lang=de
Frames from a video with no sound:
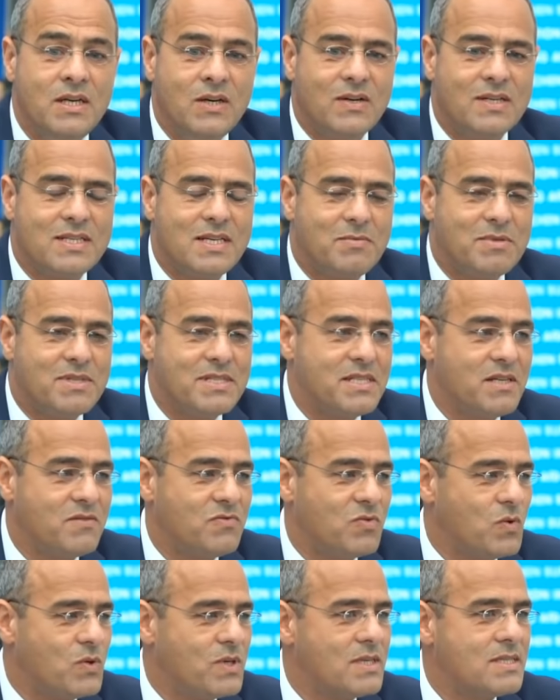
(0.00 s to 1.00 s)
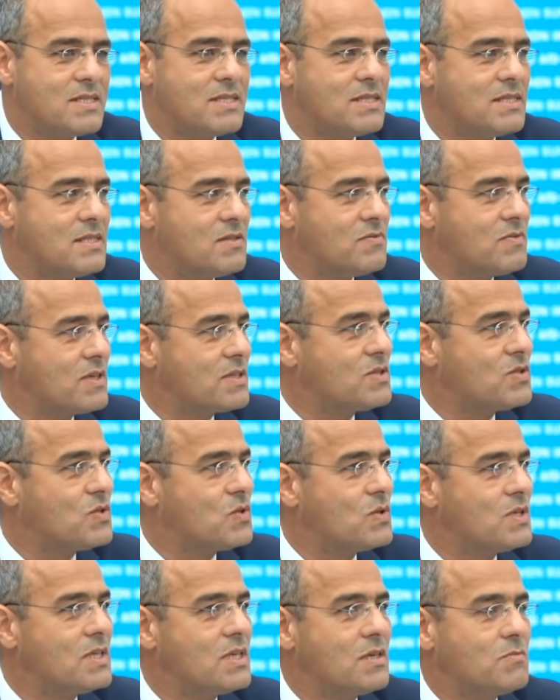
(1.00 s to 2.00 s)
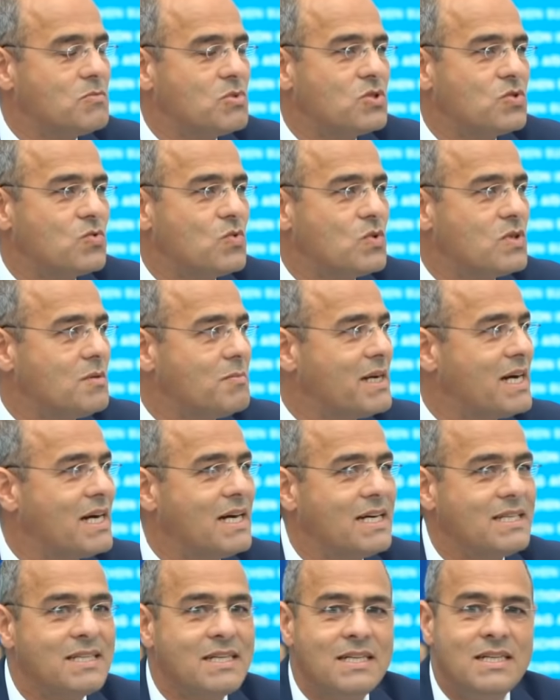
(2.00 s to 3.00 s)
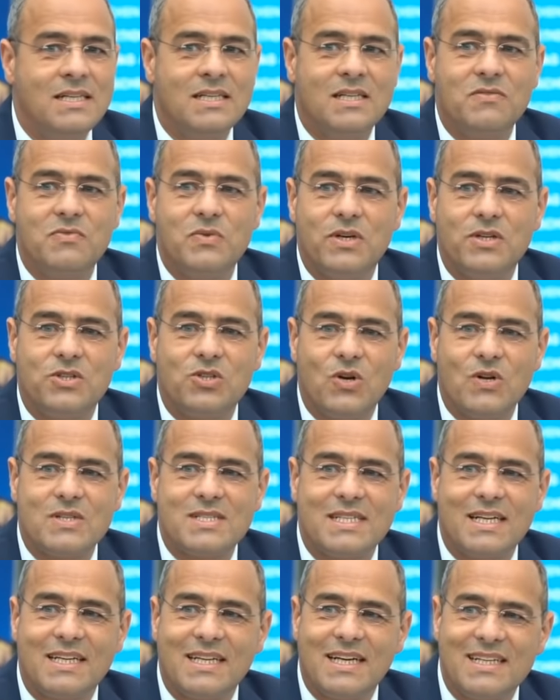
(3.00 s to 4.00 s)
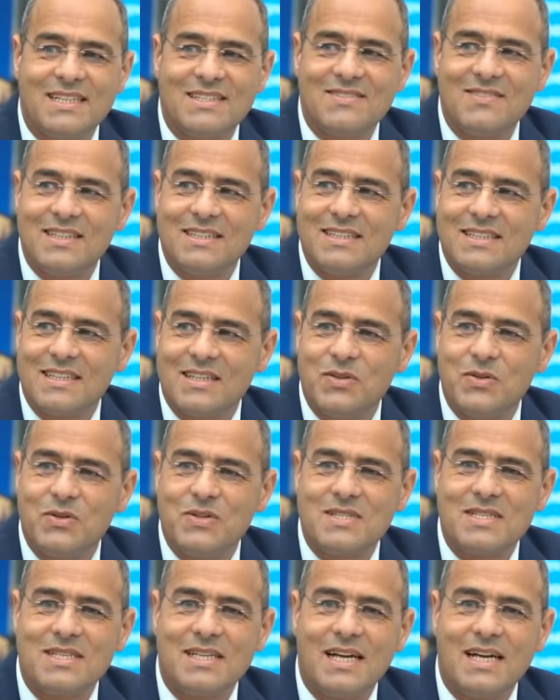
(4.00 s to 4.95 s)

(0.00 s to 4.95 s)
Und deshalb bin ich sehr froh, dass sich die Fraktion da mit guter Mehrheit dafür entschlossen hat. Alles Weitere hören Sie